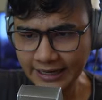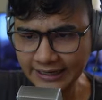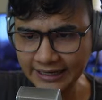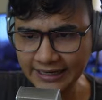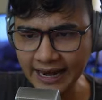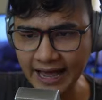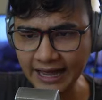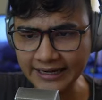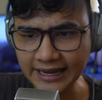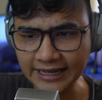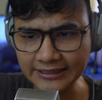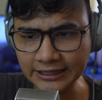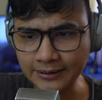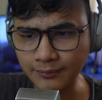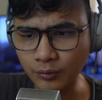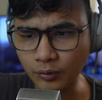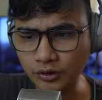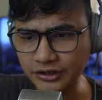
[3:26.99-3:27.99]
Kailangan
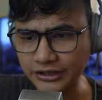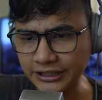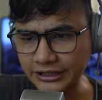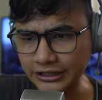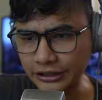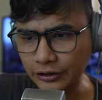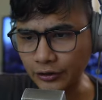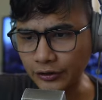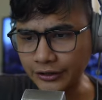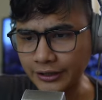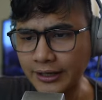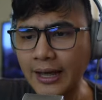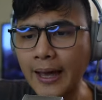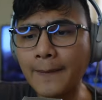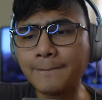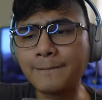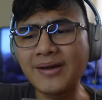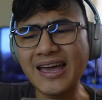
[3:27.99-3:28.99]
natin buksan yon
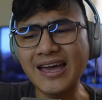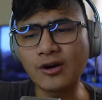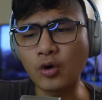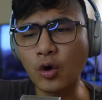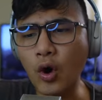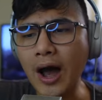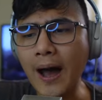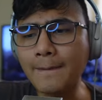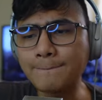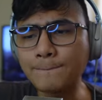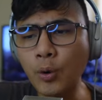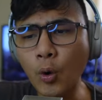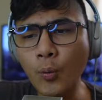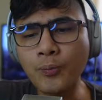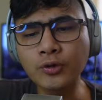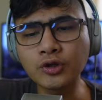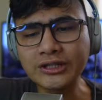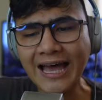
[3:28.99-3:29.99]
pero ang
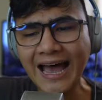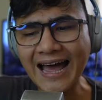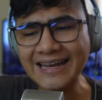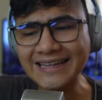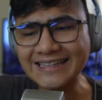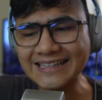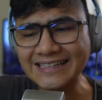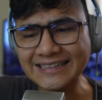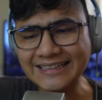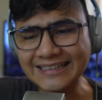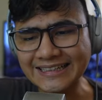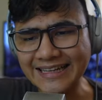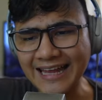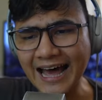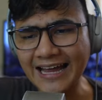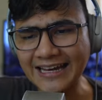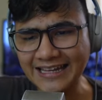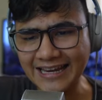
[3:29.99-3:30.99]
pupuntahan talaga
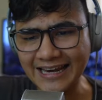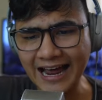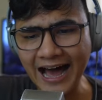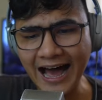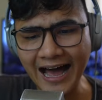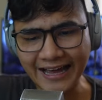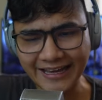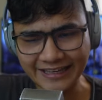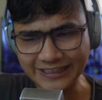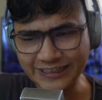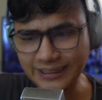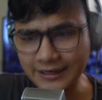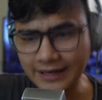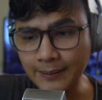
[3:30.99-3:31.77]
natin ay...